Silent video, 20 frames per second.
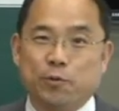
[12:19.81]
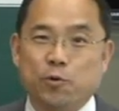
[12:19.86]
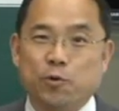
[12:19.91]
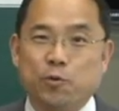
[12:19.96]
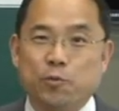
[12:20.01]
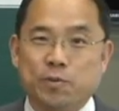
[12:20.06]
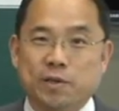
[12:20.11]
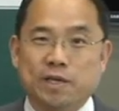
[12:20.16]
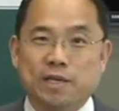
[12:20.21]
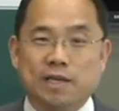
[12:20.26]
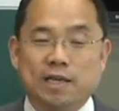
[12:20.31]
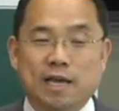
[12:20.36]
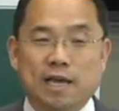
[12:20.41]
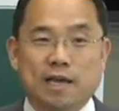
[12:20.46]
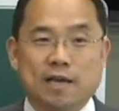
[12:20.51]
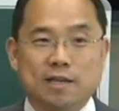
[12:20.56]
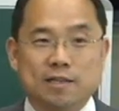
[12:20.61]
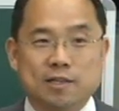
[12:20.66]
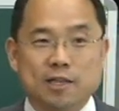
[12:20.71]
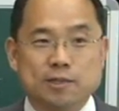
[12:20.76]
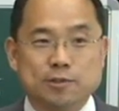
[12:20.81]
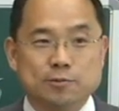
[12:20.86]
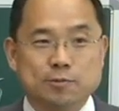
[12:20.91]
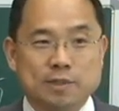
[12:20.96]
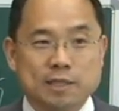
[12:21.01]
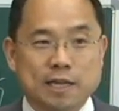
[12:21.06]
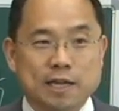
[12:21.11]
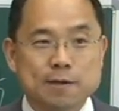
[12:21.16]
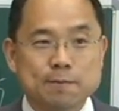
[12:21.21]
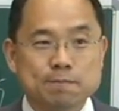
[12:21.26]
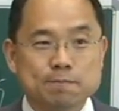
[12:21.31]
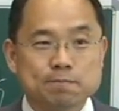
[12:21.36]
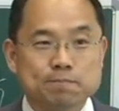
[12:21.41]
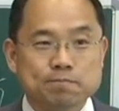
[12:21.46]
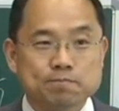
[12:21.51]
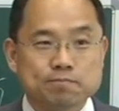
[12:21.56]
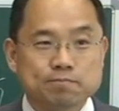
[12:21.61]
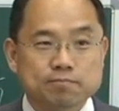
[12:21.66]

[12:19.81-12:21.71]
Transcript: 도움이 아, 되십니다.